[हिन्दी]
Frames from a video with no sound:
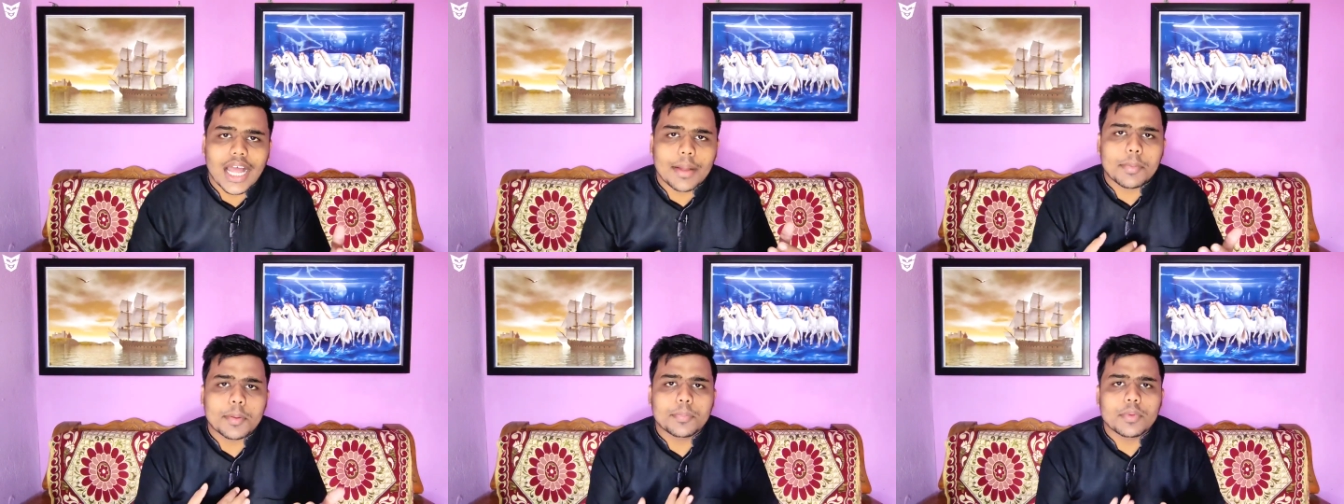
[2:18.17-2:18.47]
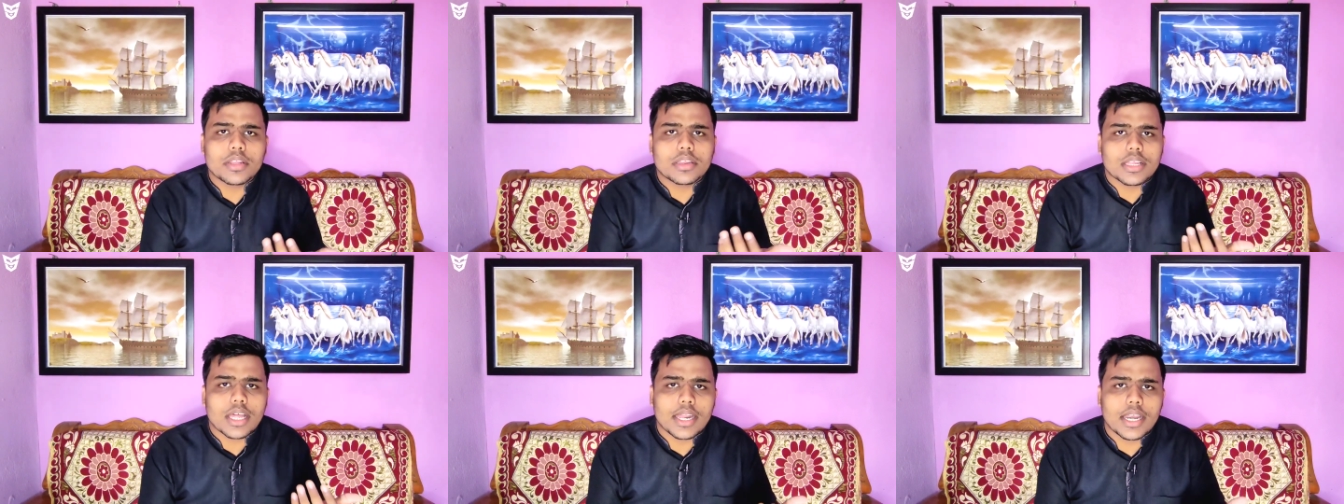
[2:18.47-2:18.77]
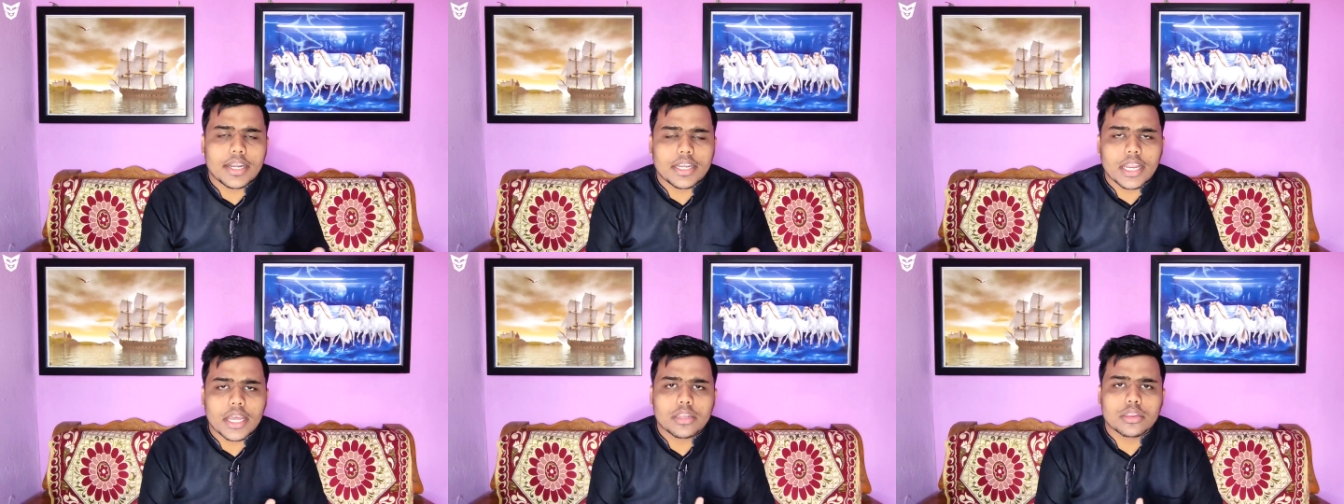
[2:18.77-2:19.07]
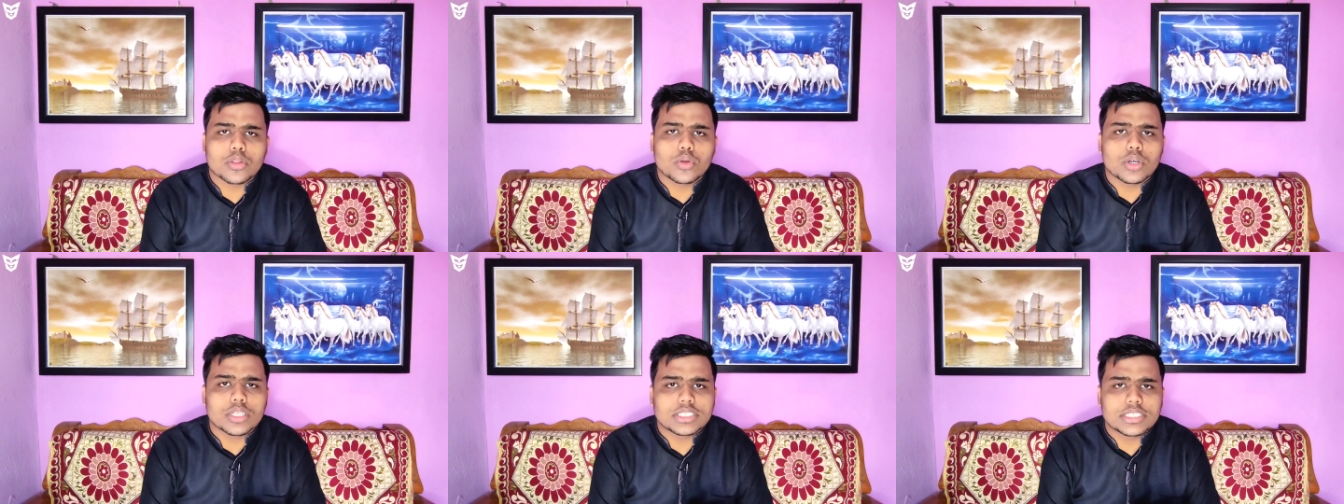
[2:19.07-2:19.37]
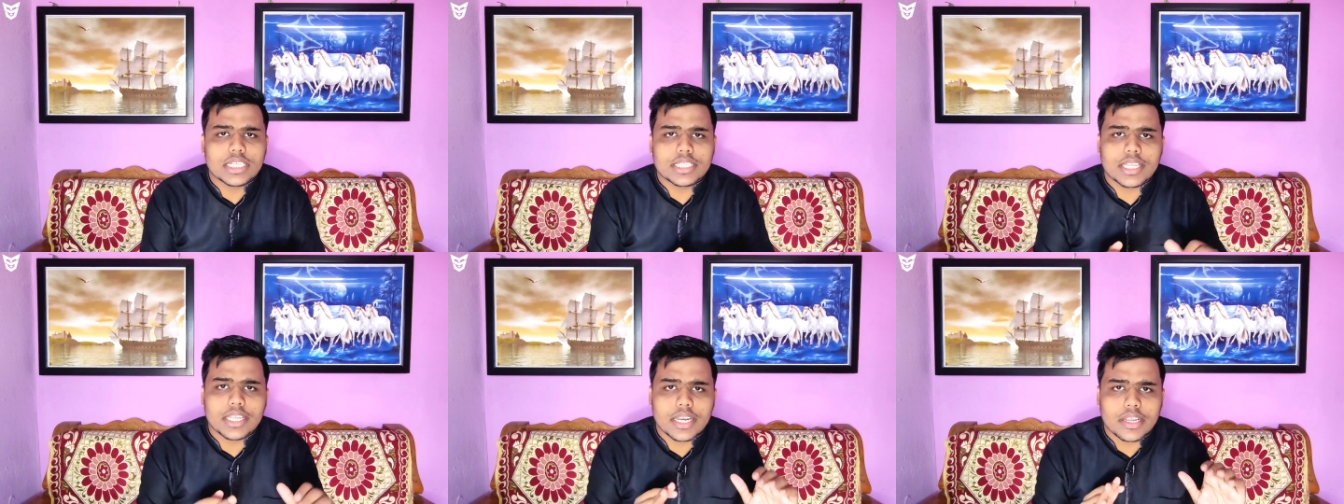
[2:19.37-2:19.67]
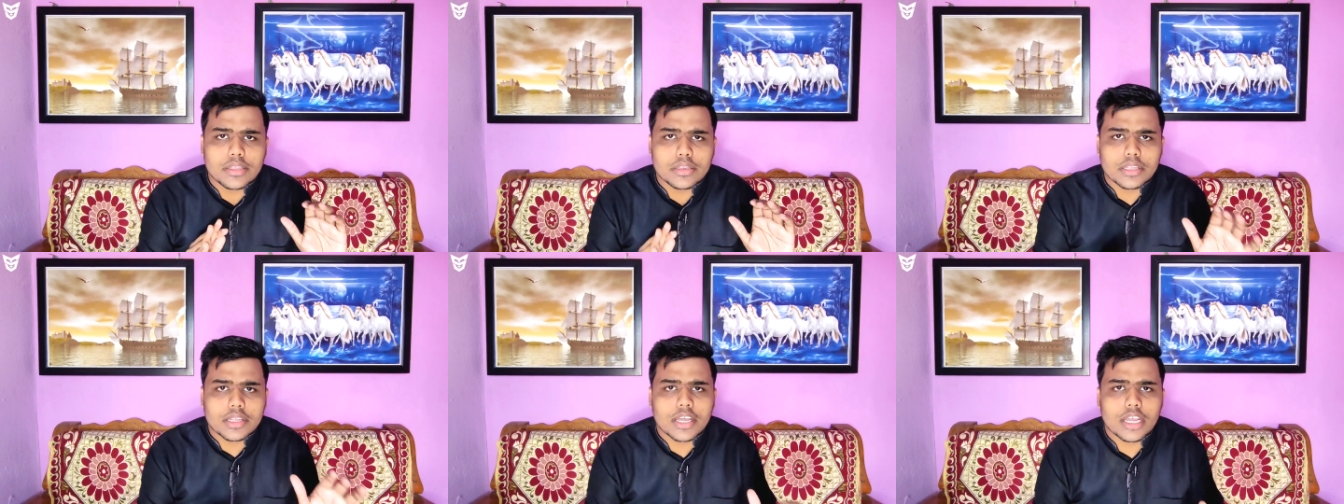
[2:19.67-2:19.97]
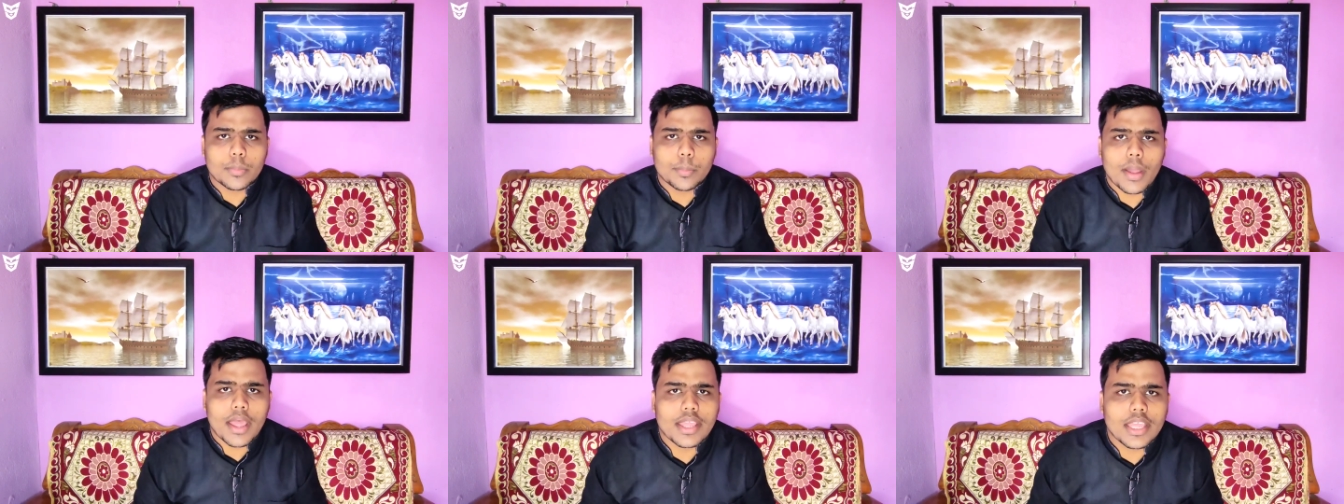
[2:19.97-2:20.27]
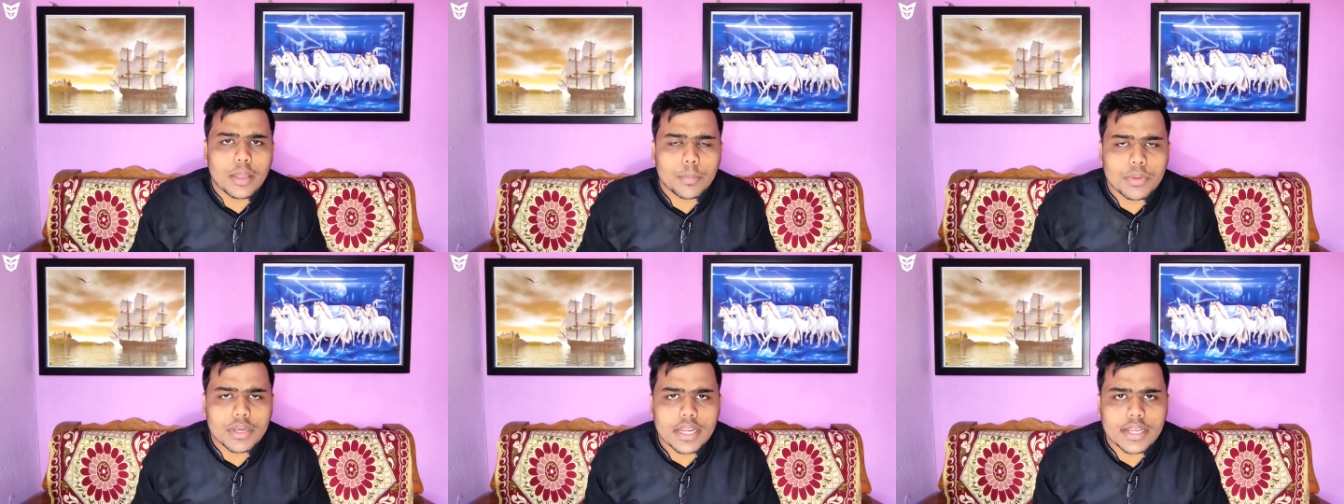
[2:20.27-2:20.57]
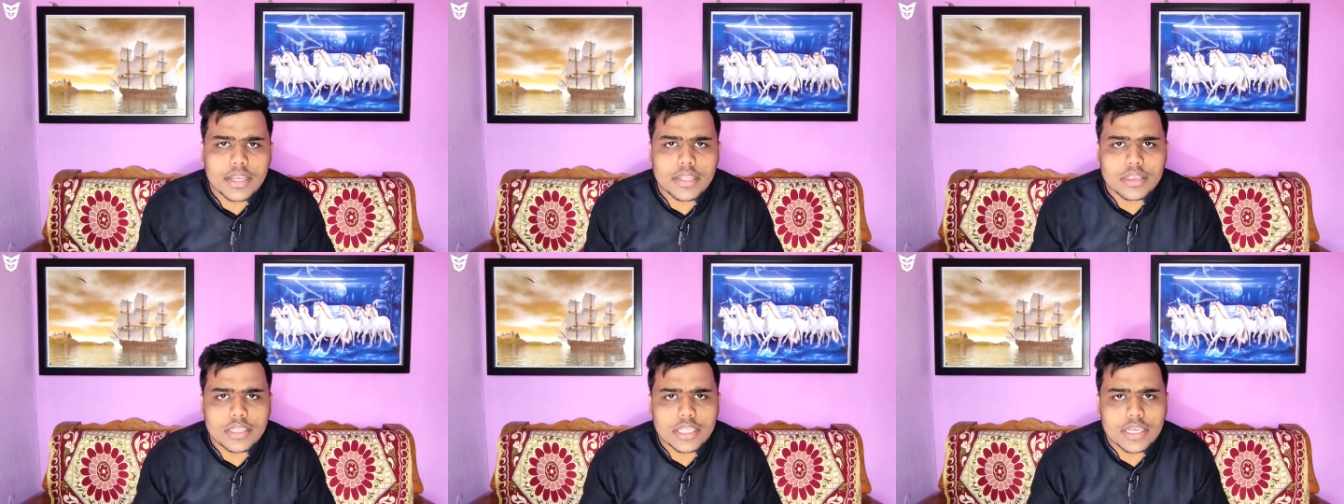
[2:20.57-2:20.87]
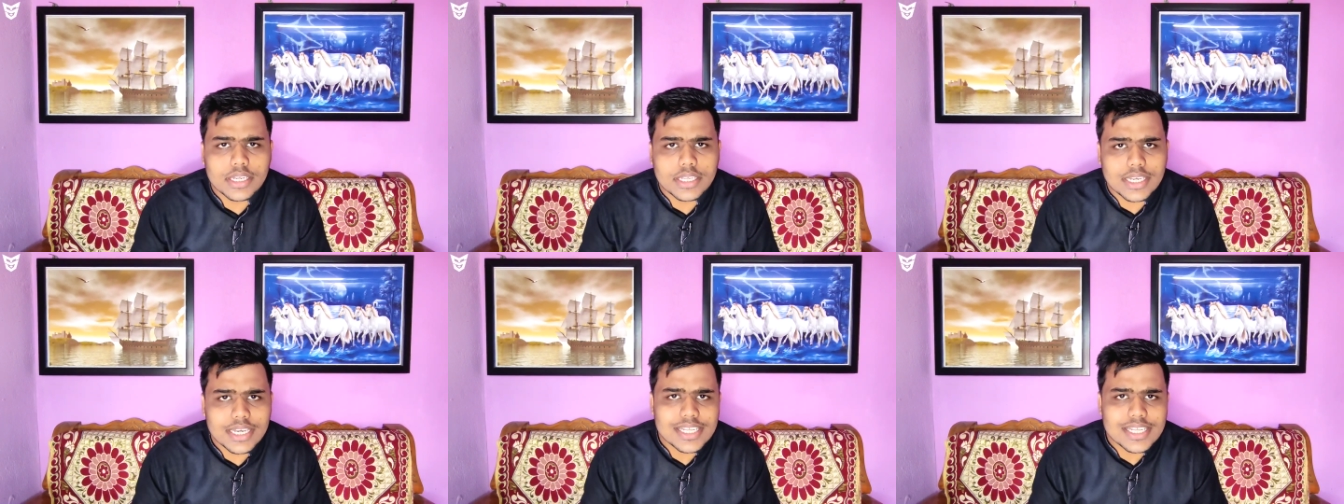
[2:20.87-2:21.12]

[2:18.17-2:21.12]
आप अपने सारे टास्क को अच्छे तरीके से कर पाएंगे बिना किसी